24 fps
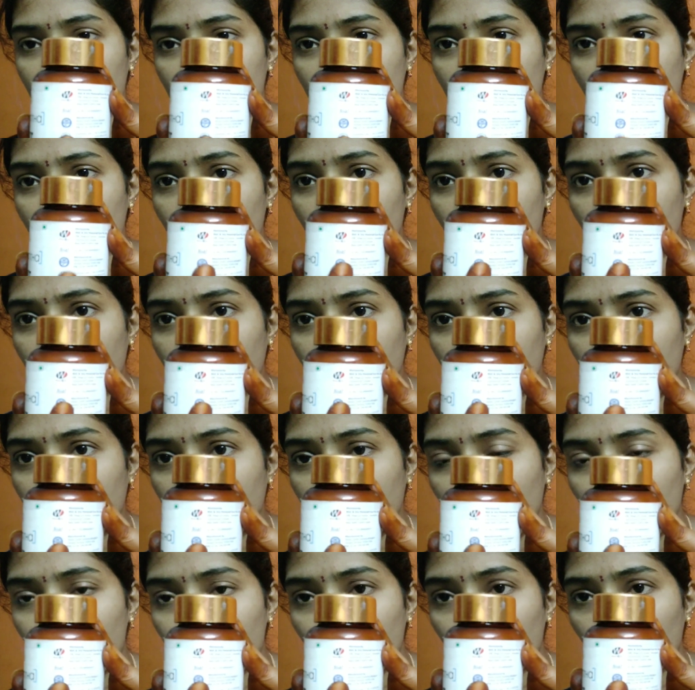చేశారు మెడికల్
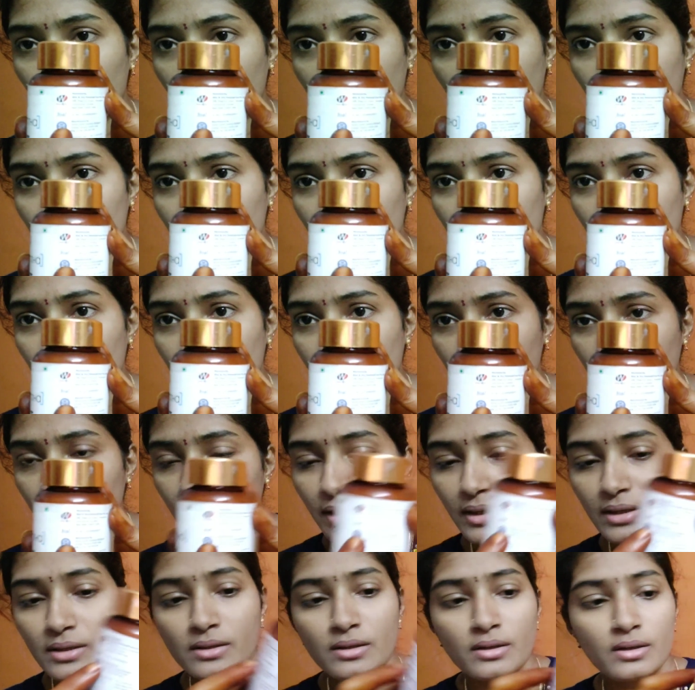గా అప్రూవ్ అయింది
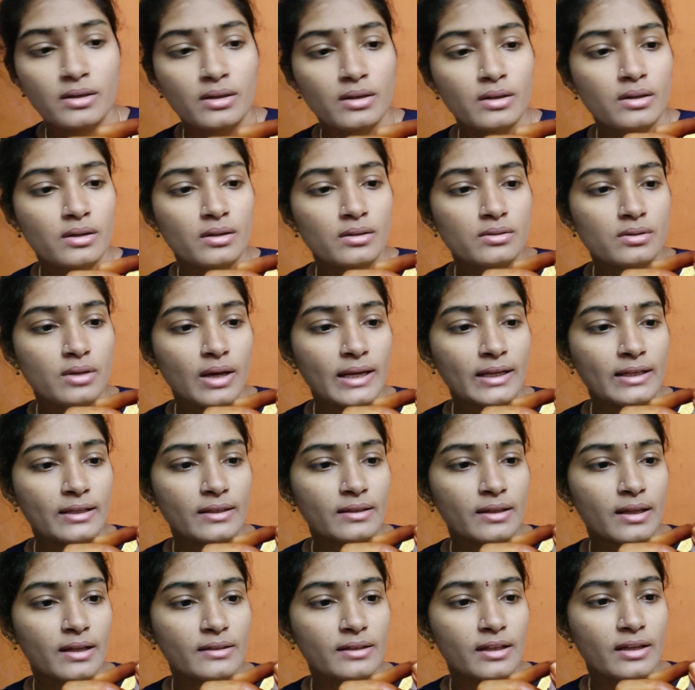కూడా సో
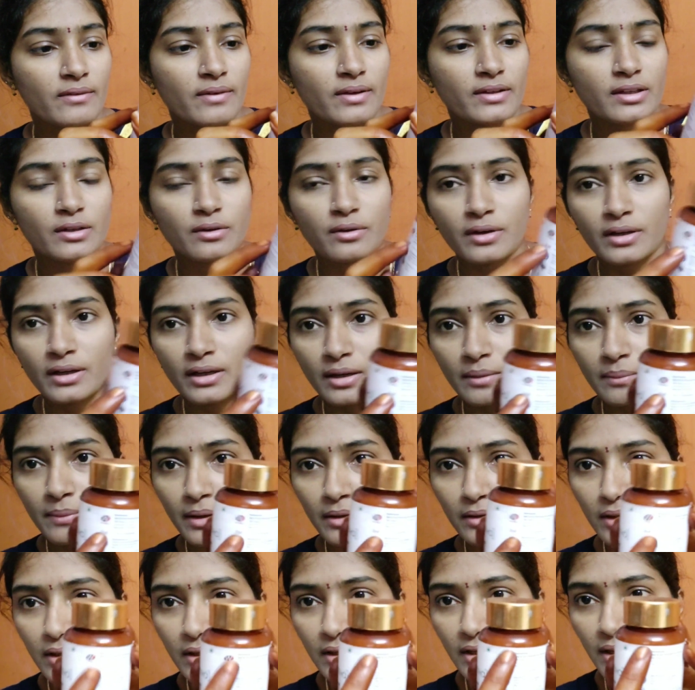అండ్ తర్వాత కూడా ఇక్కడ
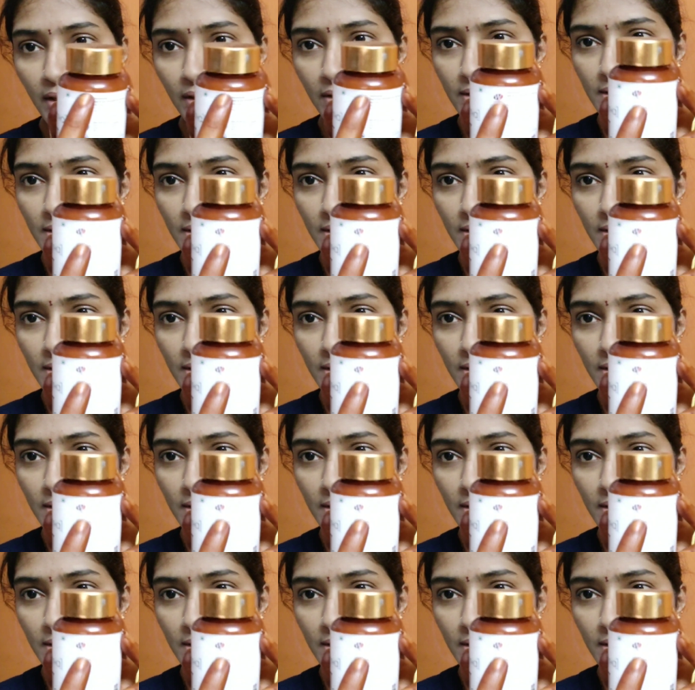మనకి ఇంకా